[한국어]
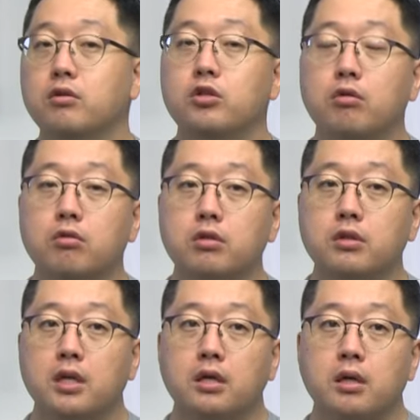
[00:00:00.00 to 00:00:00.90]
이런 것들을
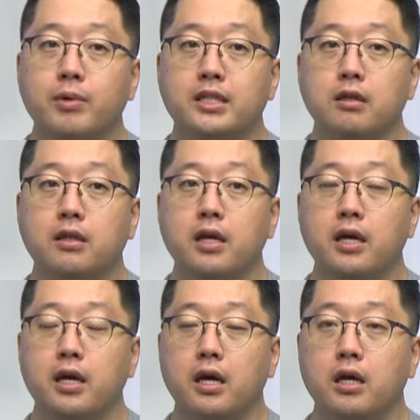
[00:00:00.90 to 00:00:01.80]
생각해 봤을
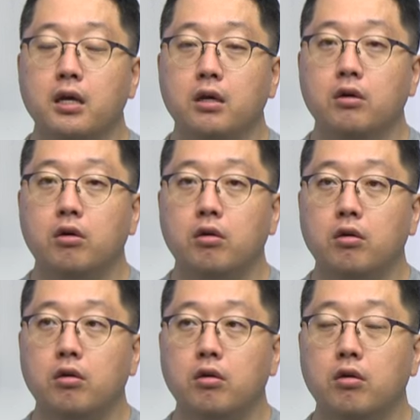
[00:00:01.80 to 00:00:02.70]
때
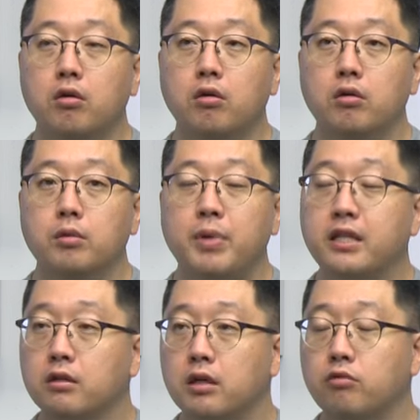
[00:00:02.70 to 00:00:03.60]
어,
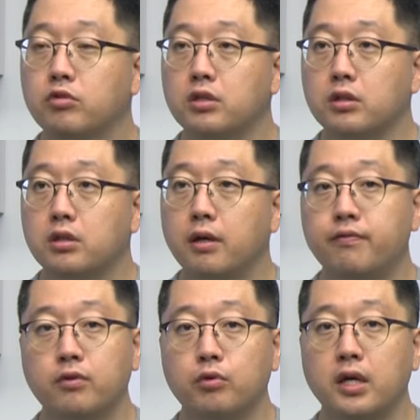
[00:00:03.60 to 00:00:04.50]
배틀그라운드,
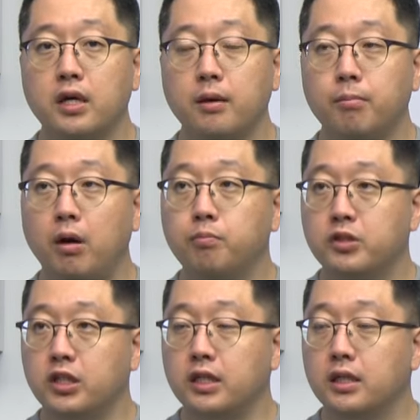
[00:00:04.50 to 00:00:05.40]
크래프톤의
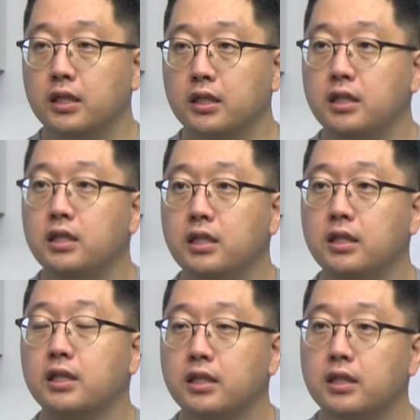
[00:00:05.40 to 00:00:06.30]
펍지 이
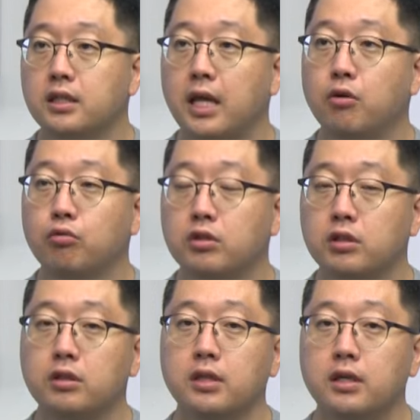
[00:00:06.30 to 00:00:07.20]

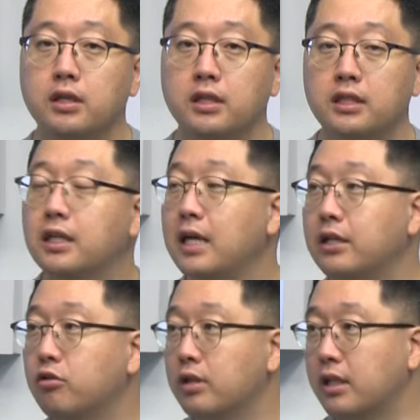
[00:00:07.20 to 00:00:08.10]
내용은 이제는
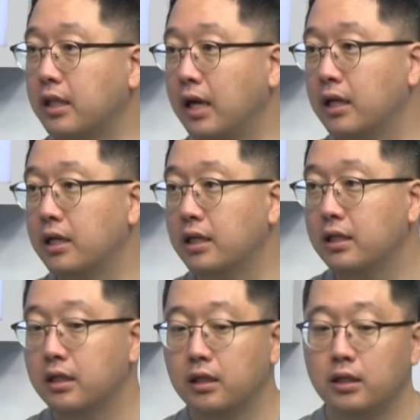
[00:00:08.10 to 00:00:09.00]
안정화됐다.
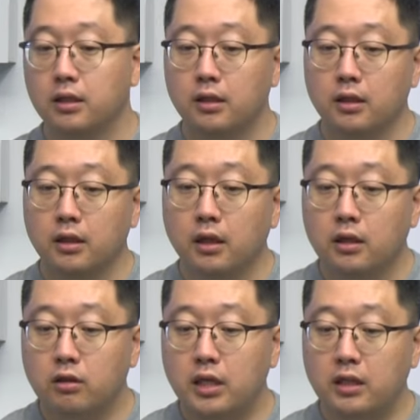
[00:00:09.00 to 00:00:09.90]
음.
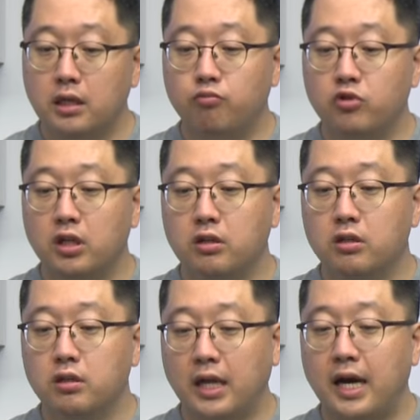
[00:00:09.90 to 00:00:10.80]
근데 이제
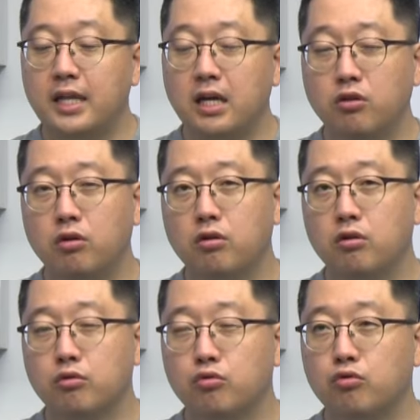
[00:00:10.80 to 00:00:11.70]
문제는 하나
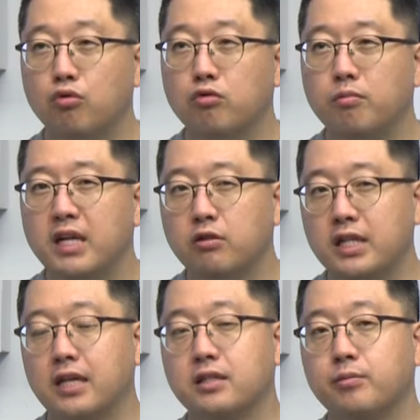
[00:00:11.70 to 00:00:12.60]
더 조금만 더
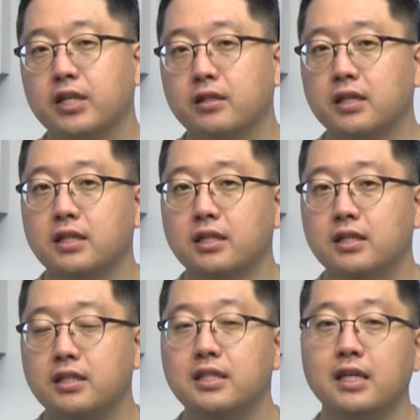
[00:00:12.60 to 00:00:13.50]
잘했으면 하는 게 사실
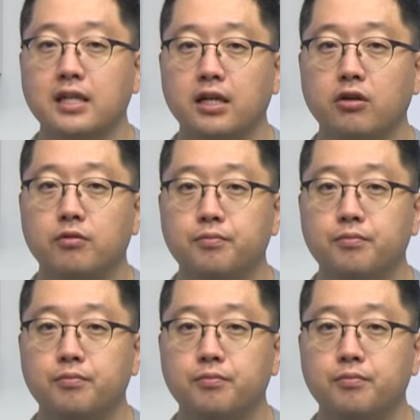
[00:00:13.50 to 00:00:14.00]
신작이에요.